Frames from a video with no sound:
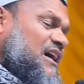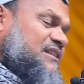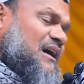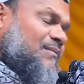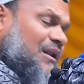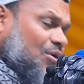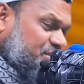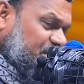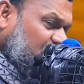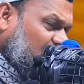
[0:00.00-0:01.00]
জাহার দাম
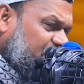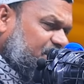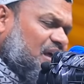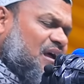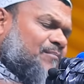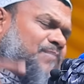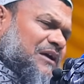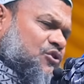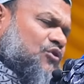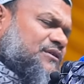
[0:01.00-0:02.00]
আছে খালিদ
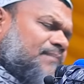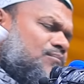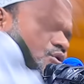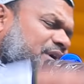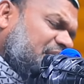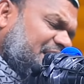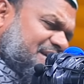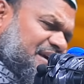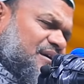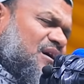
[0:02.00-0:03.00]
পাথরটা মুখে
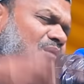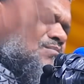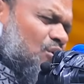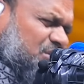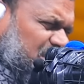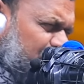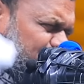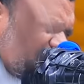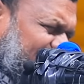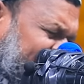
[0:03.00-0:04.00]
লেখে মুখটা
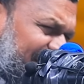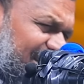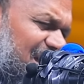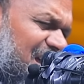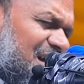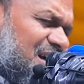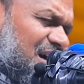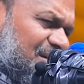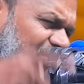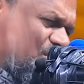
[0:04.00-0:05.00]
ফেটে
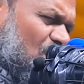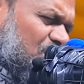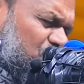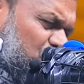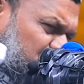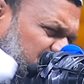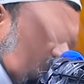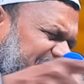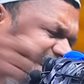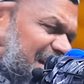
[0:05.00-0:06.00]
রক্ত
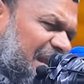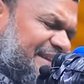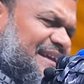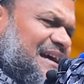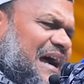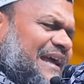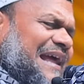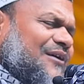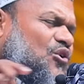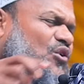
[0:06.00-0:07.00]
ছিটে খালিদের গায়ে
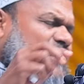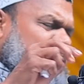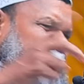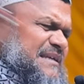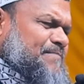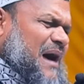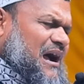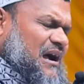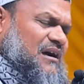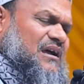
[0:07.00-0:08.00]
লাগলো
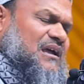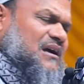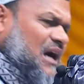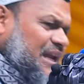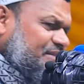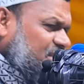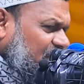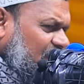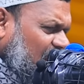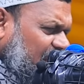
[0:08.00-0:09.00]
ফাসাব্বাহা খালিদ
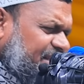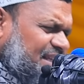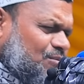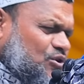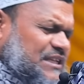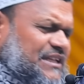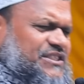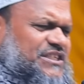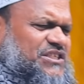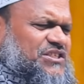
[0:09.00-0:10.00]
তাকে গালি দিয়ে বসলেন
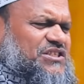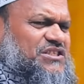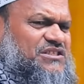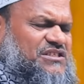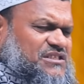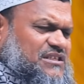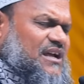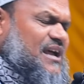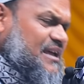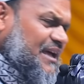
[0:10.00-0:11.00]
চি চি চি চি চি ছি
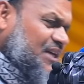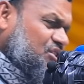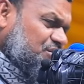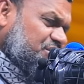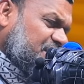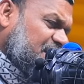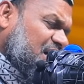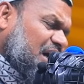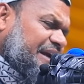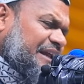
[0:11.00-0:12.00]
একজন
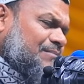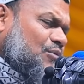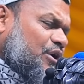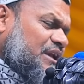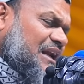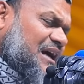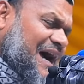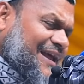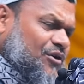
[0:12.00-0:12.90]
জেনাকারিনীর মহিলার গায়ে